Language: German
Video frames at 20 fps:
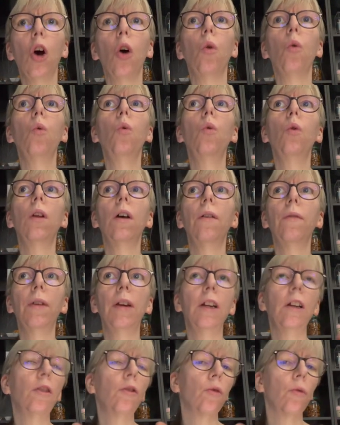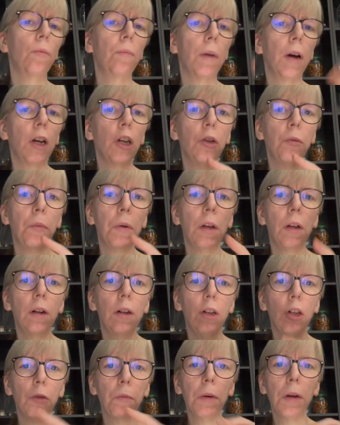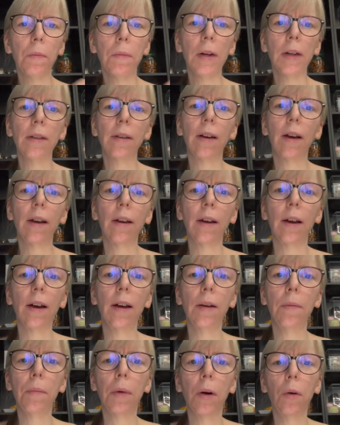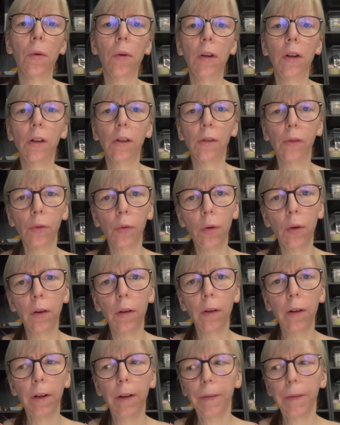oder wenn ich zum Beispiel eine Spätmahlzeit einbaue, eine gesunde,